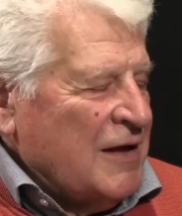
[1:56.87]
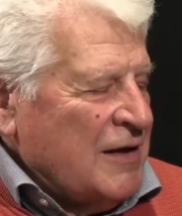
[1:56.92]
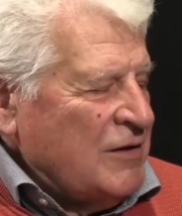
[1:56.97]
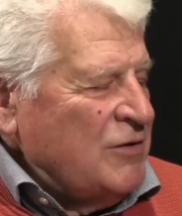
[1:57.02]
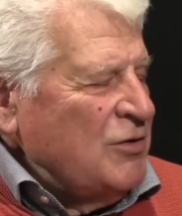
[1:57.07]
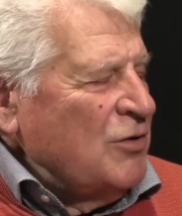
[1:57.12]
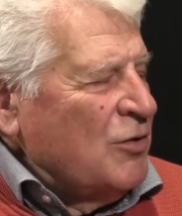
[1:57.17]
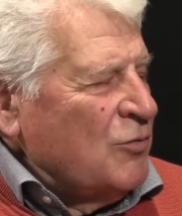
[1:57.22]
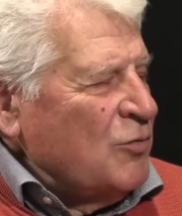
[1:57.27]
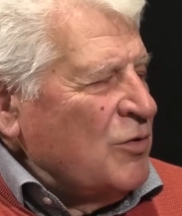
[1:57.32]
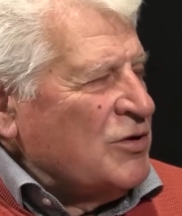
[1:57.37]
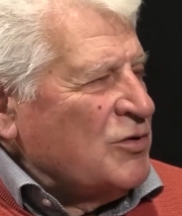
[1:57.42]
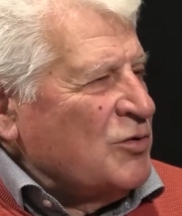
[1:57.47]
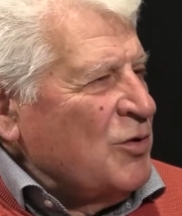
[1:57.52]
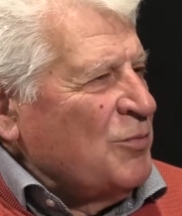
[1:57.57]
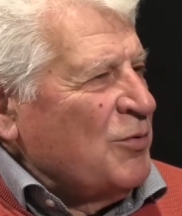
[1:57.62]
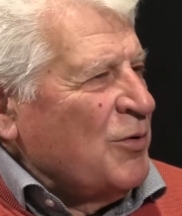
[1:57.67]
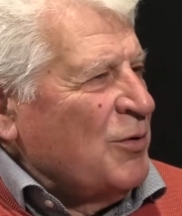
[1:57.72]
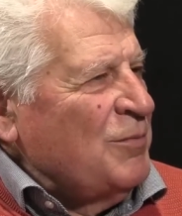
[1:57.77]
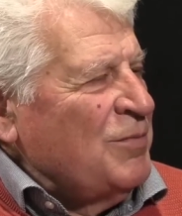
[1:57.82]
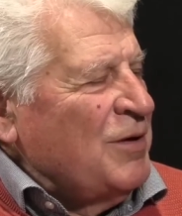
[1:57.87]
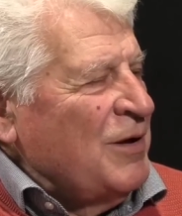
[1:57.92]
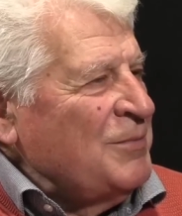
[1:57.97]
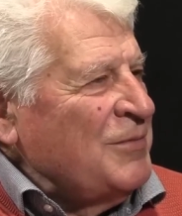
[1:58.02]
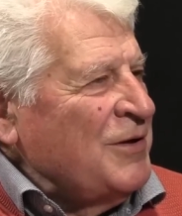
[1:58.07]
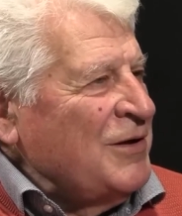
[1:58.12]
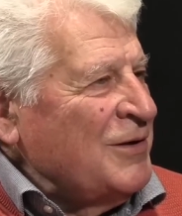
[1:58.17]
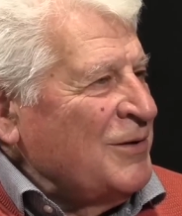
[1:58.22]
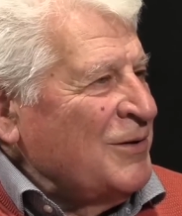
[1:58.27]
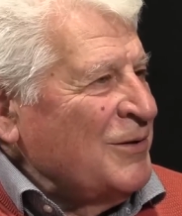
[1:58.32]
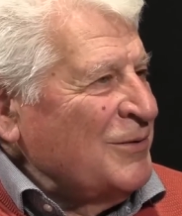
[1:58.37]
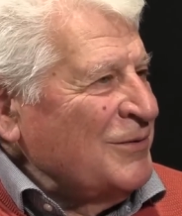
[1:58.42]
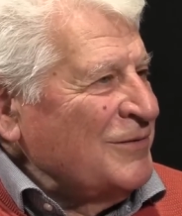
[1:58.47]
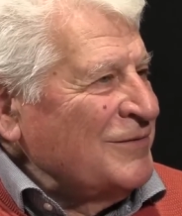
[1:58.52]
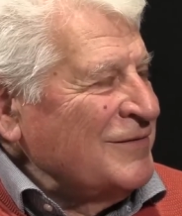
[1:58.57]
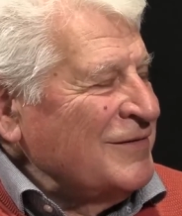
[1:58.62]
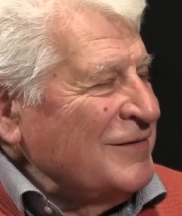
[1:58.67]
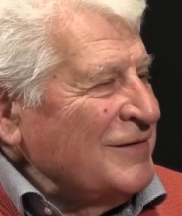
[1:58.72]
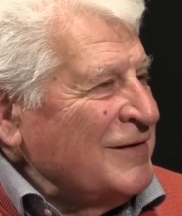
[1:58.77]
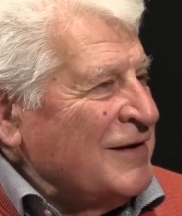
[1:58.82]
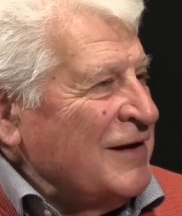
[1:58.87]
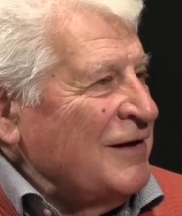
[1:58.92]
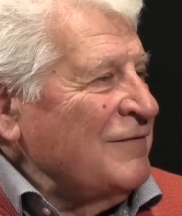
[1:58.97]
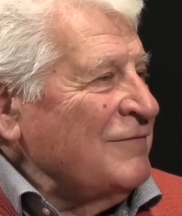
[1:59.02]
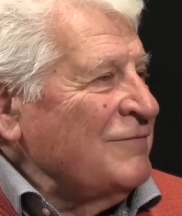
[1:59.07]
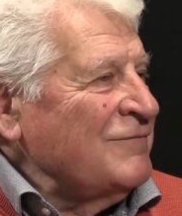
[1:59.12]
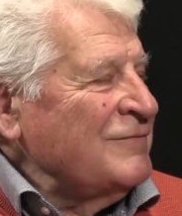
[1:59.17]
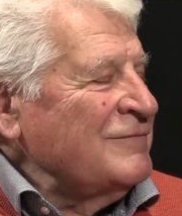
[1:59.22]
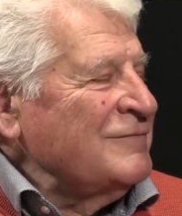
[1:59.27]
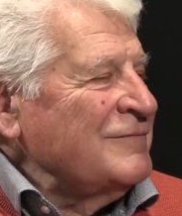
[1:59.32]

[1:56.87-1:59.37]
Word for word: io ho questo problemino che,